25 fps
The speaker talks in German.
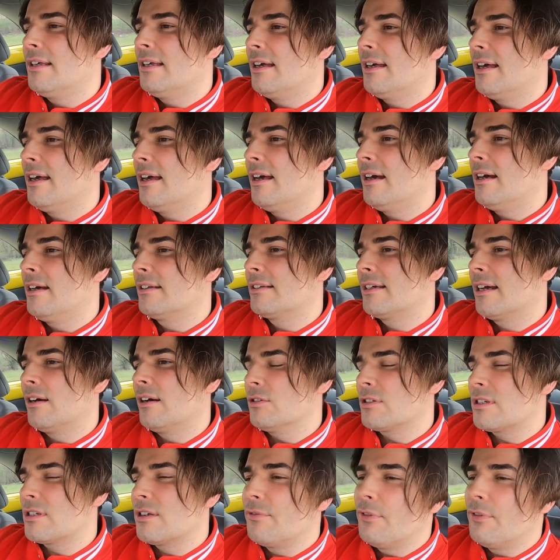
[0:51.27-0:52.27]
er hat
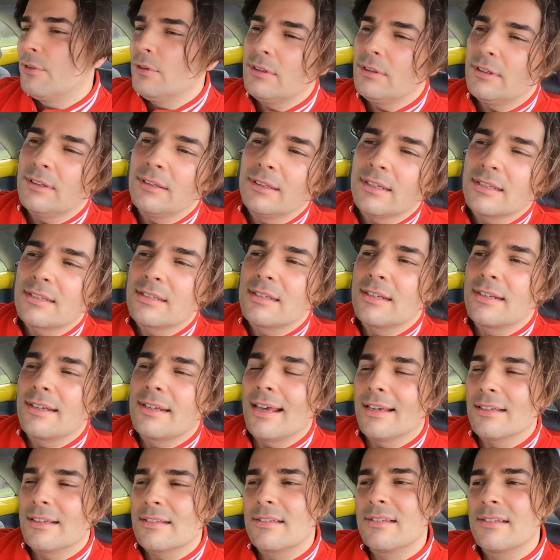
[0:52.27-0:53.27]
herausgefunden, dass in den
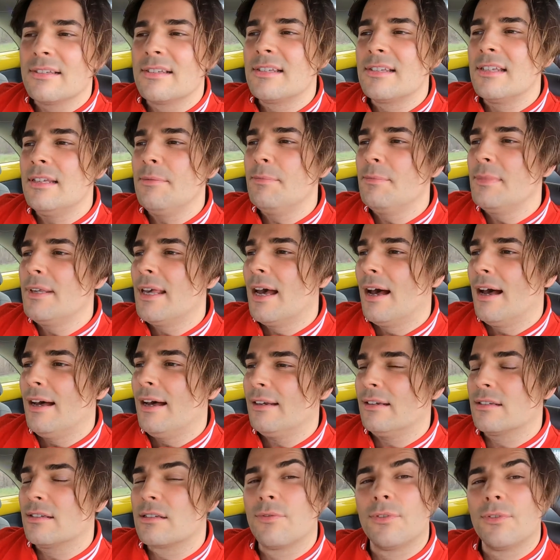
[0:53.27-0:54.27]
ersten sieben
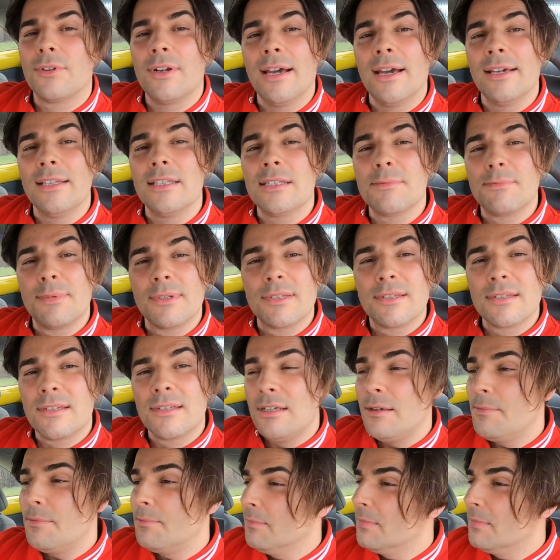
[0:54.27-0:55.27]
Jahren, also von 1 bis 7,